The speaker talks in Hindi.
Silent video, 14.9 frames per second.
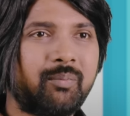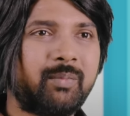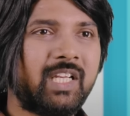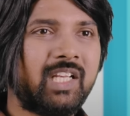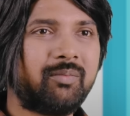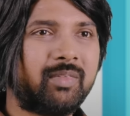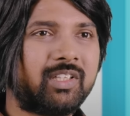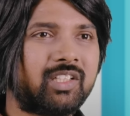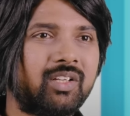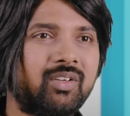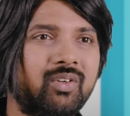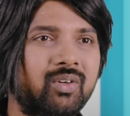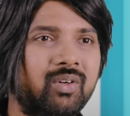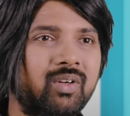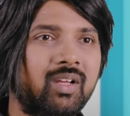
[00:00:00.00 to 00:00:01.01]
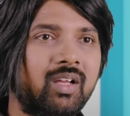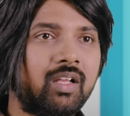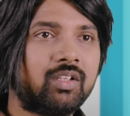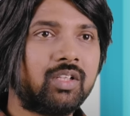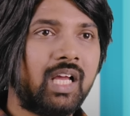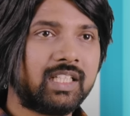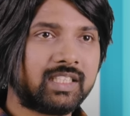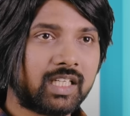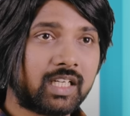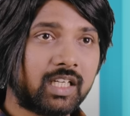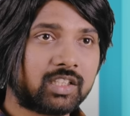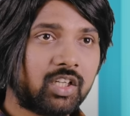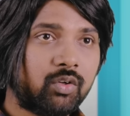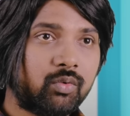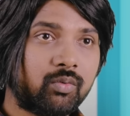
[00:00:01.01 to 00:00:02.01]
वम्प्लेन मत करो ऐसा
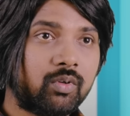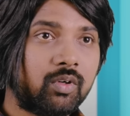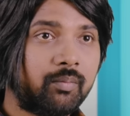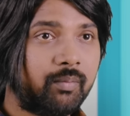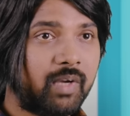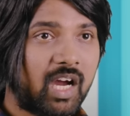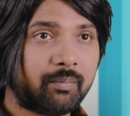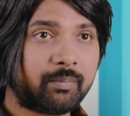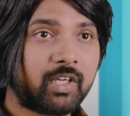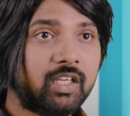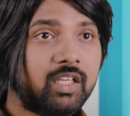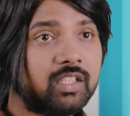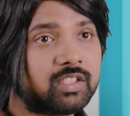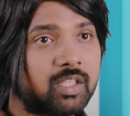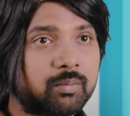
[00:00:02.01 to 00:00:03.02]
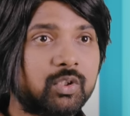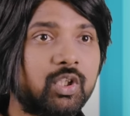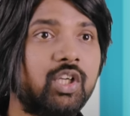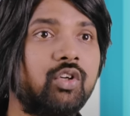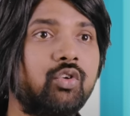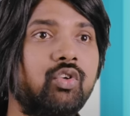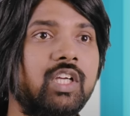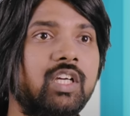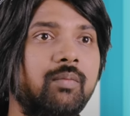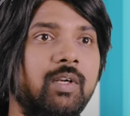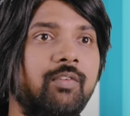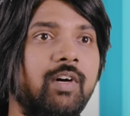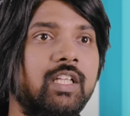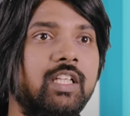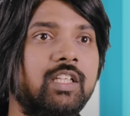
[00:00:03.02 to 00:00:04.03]
करता हूँ मैं आपके लिए सबसे यूनिक
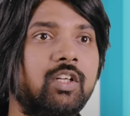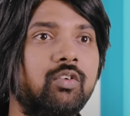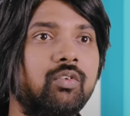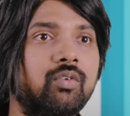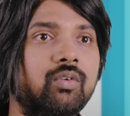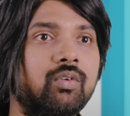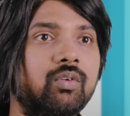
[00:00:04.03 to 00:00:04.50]
बनवा देता हूँ